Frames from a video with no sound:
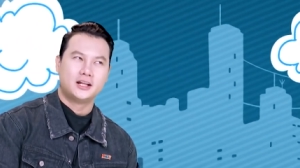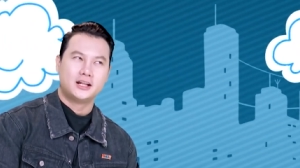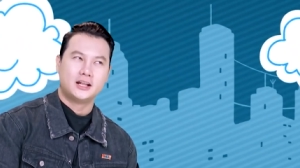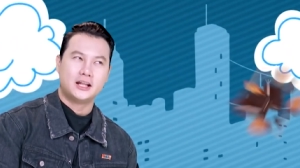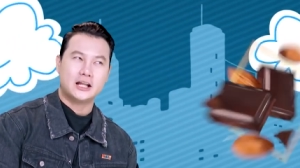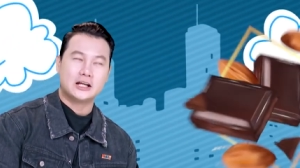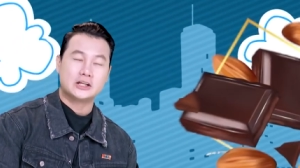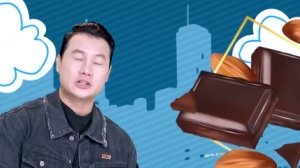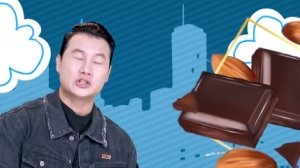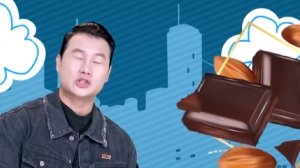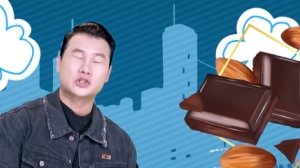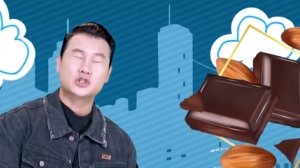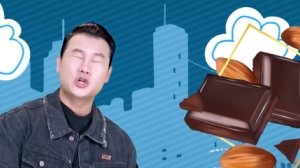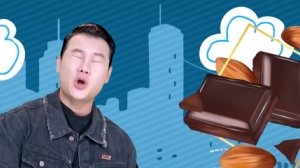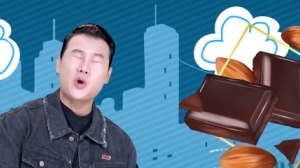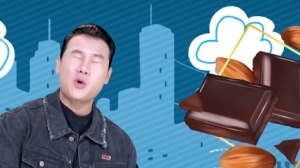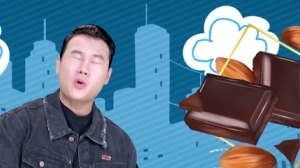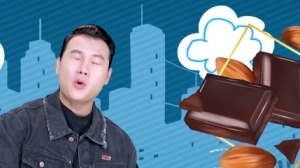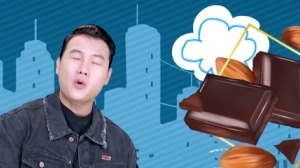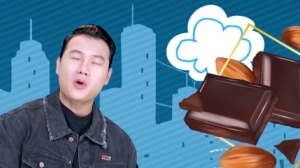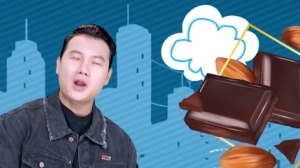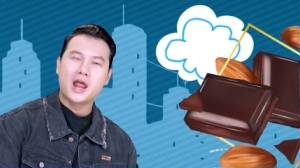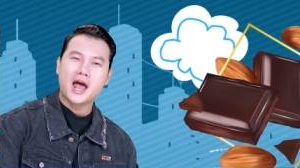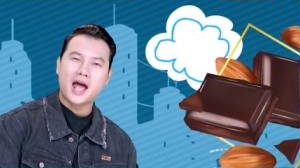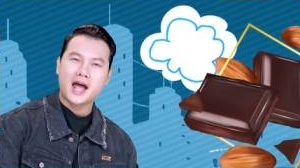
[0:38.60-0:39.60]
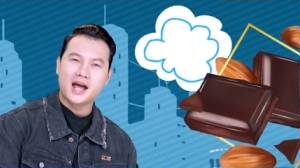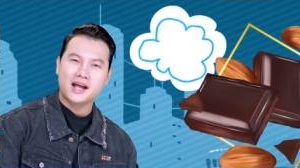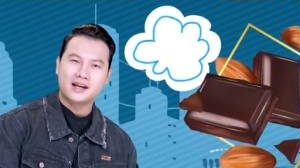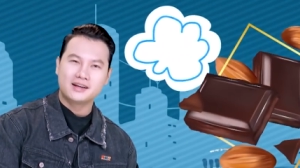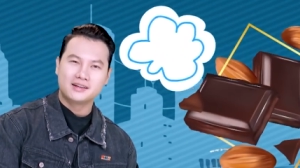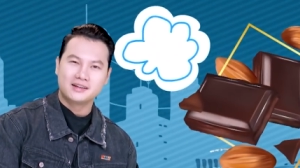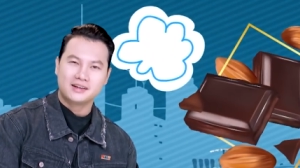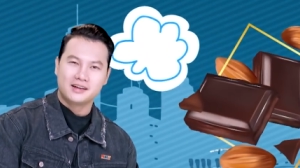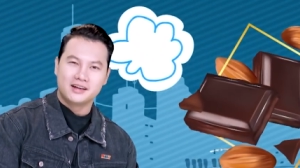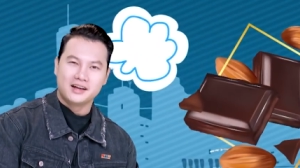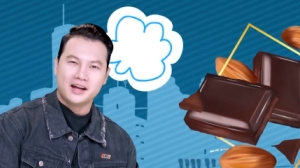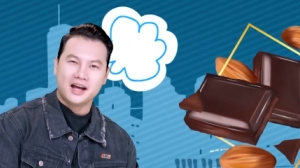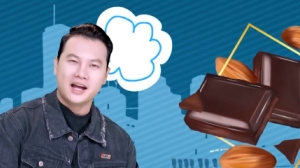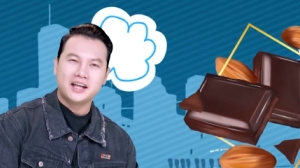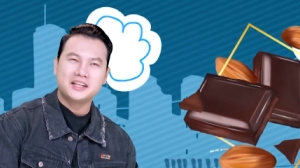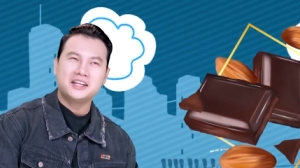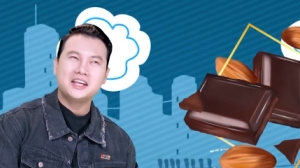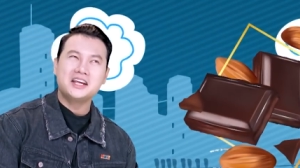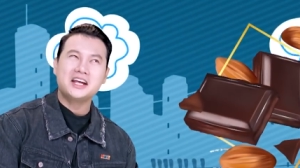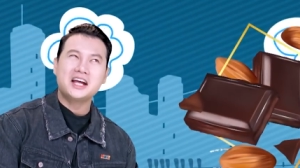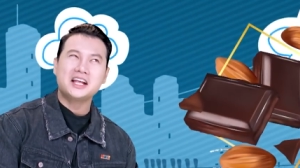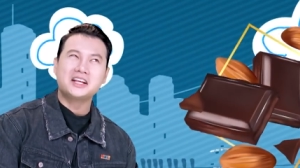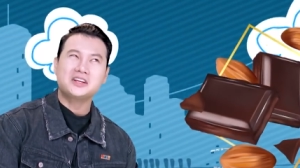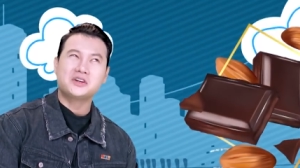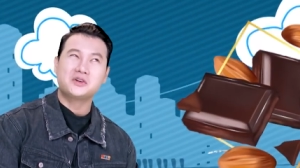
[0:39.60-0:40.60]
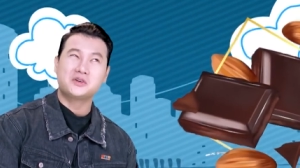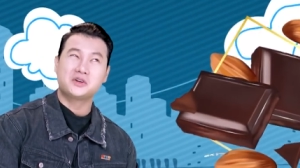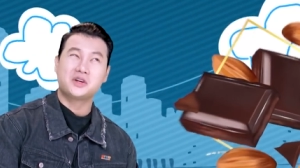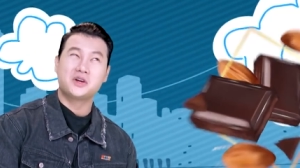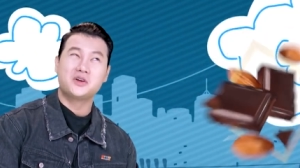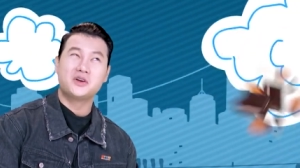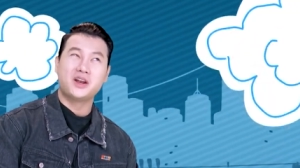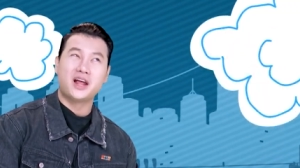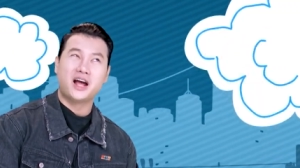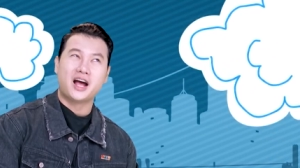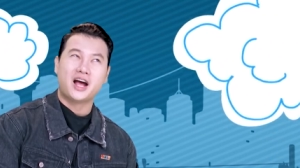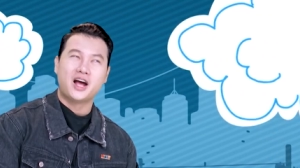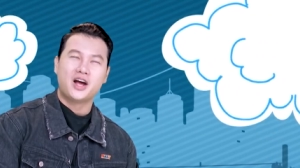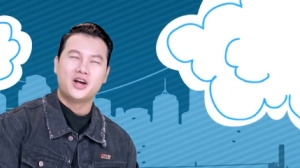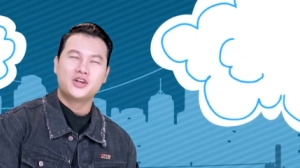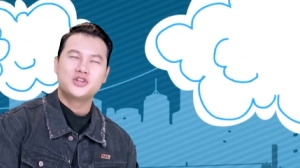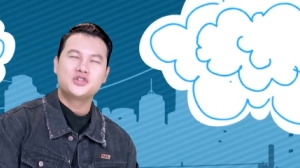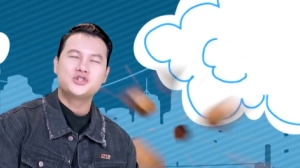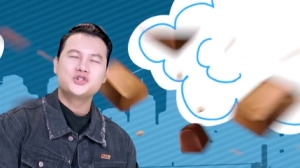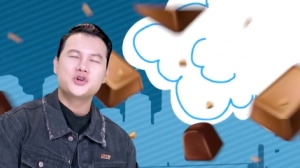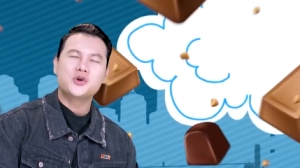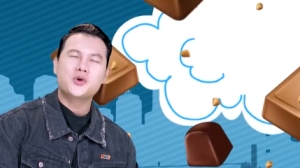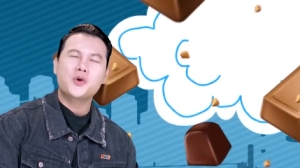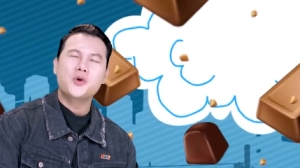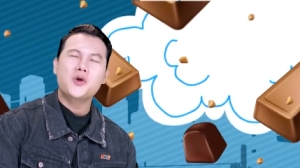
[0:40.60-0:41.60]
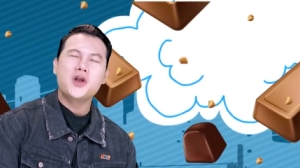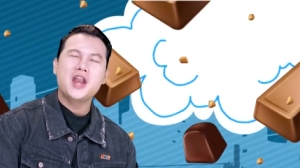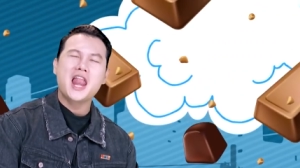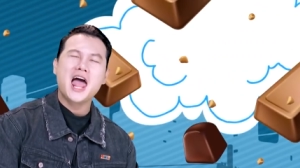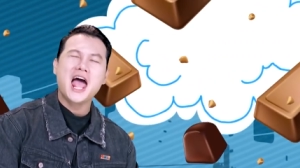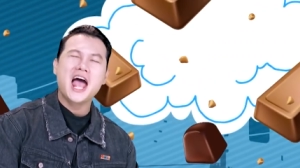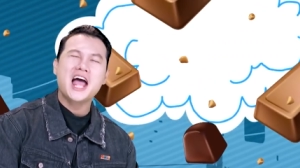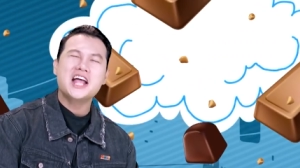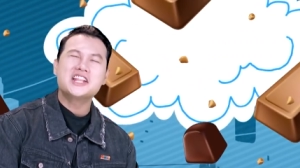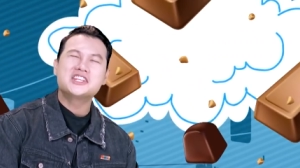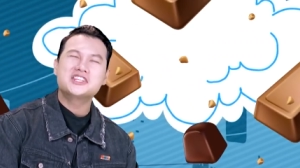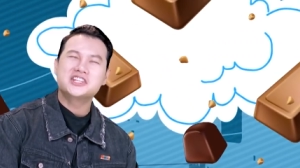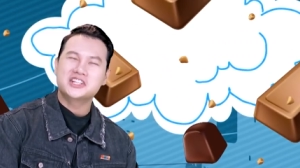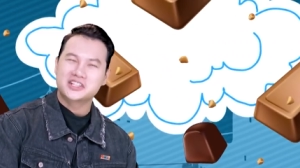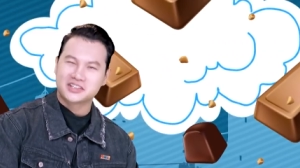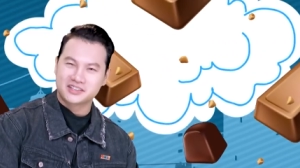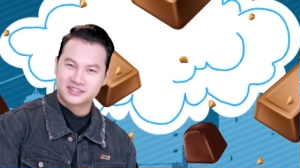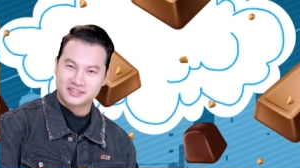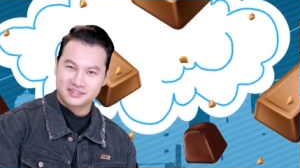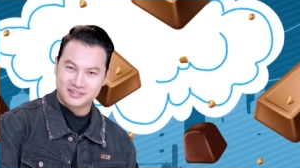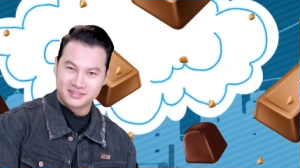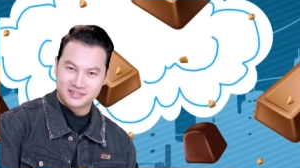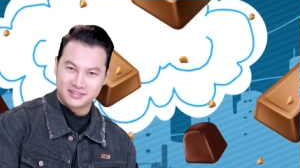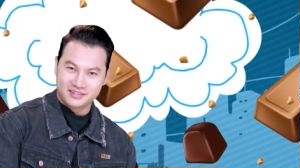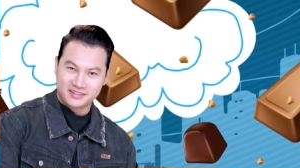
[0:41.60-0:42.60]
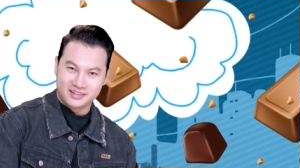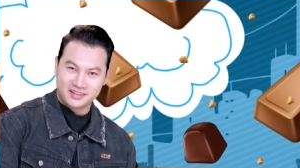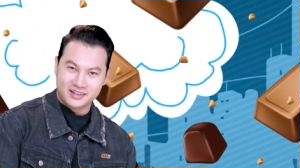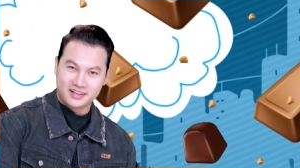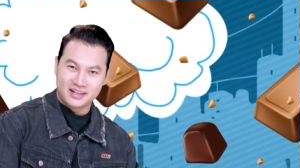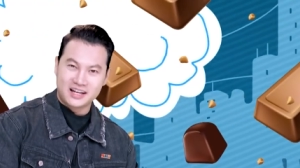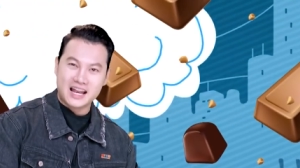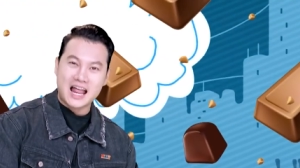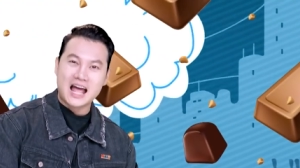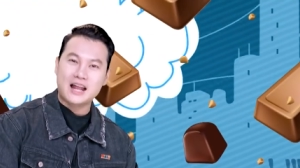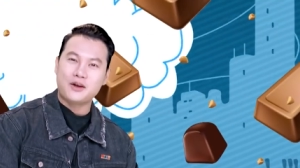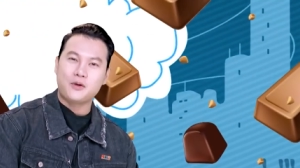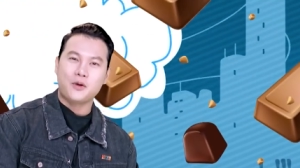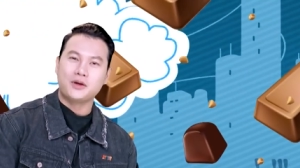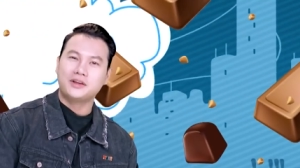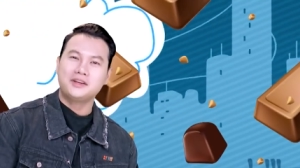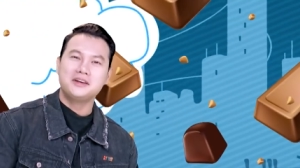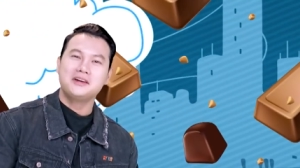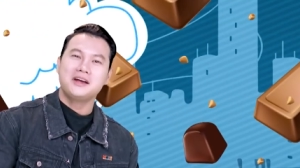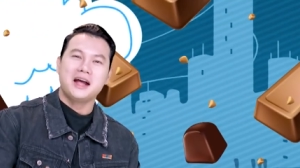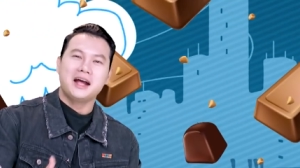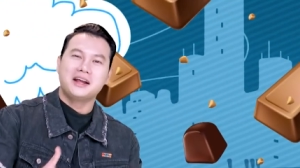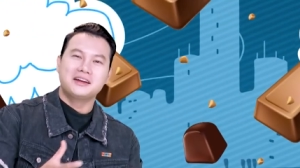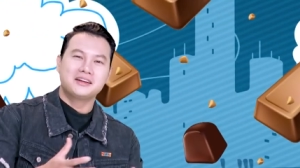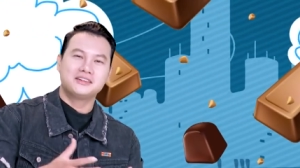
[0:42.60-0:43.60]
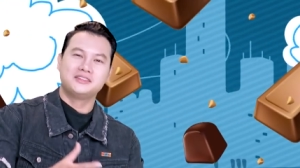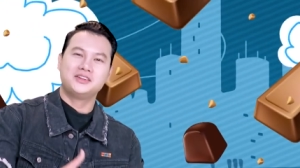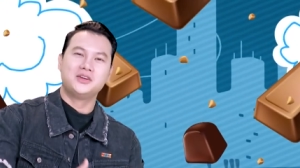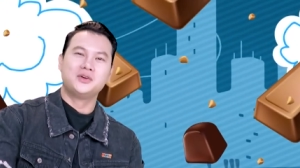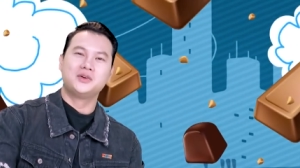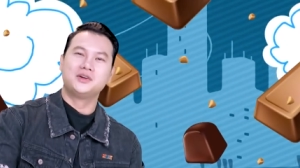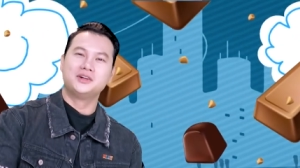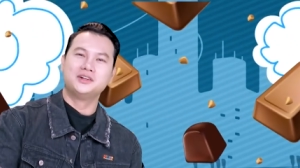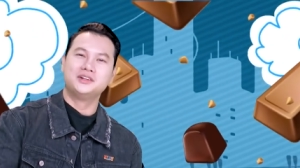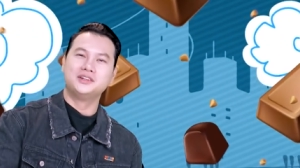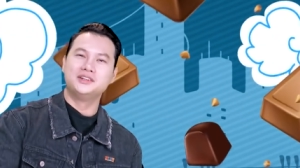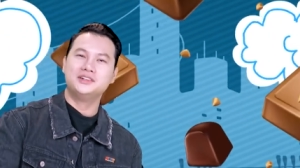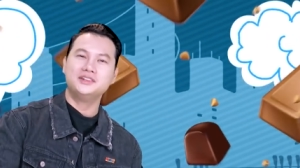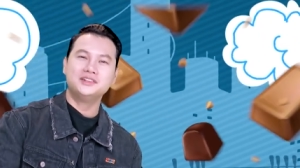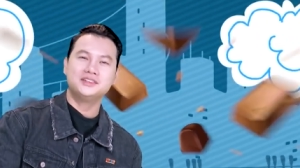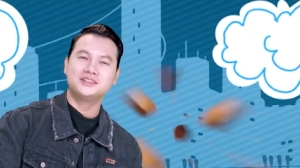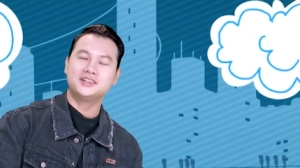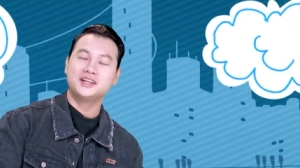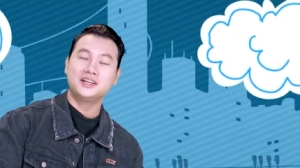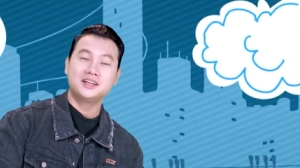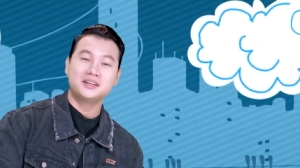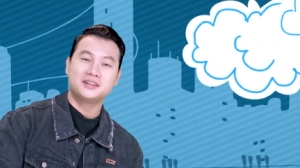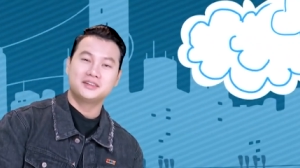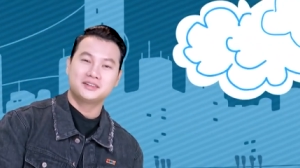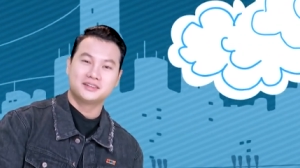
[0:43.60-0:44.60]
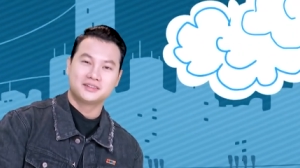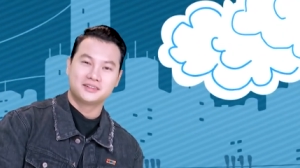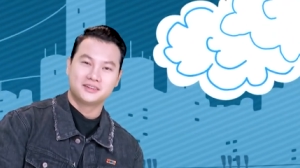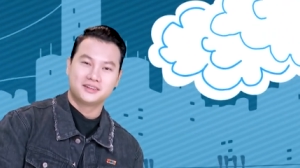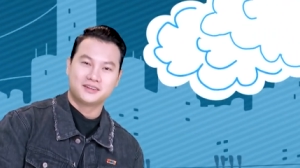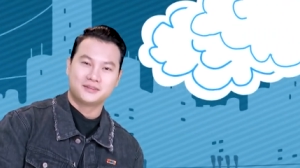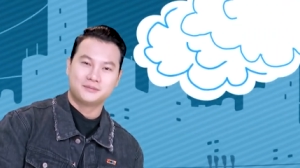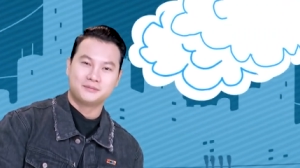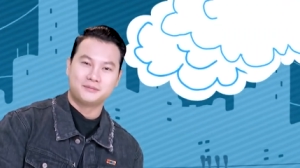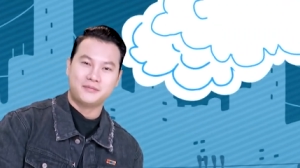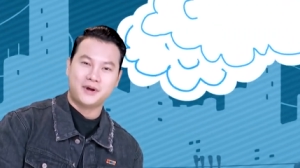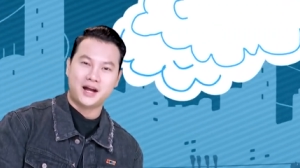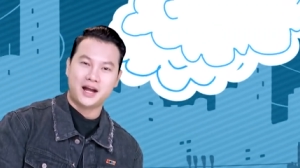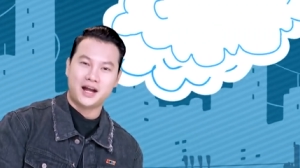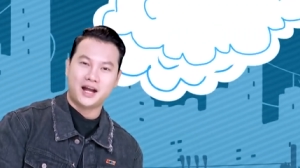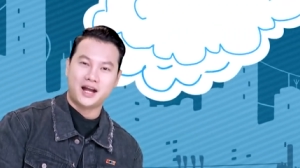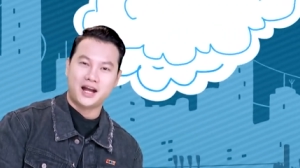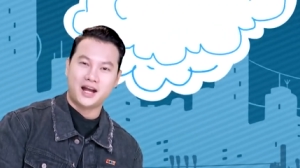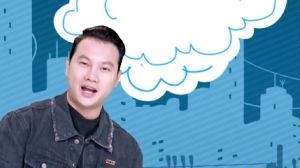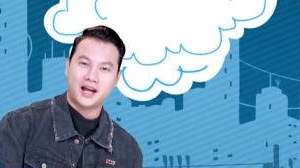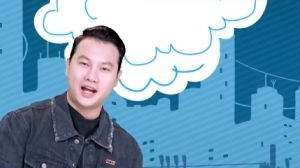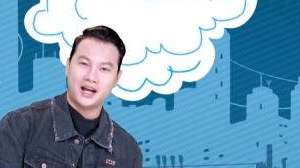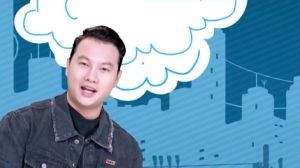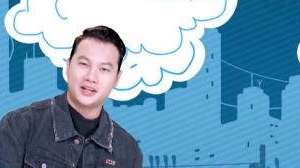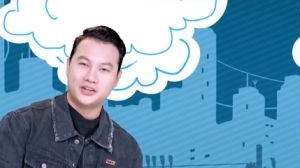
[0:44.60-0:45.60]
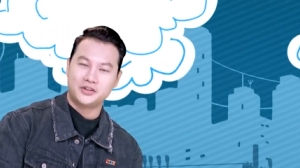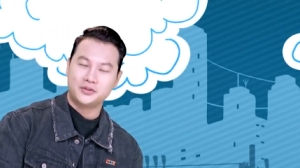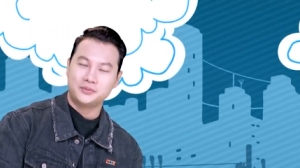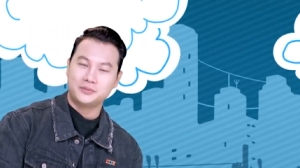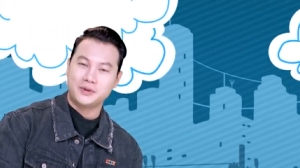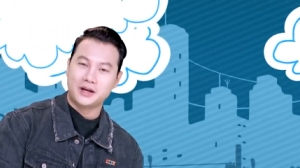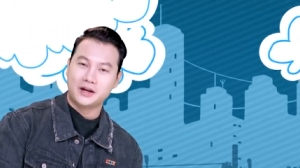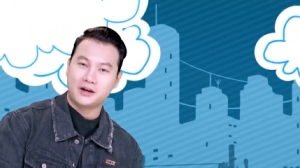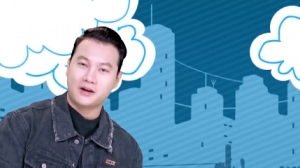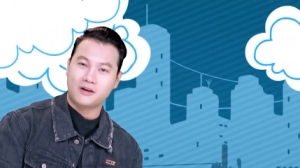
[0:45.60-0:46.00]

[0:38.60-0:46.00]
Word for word: là sô-cô-la, hay tiếng Anh còn kêu là chocolate, là loại thức ăn được nhiều người ưa thích, mà chúng ta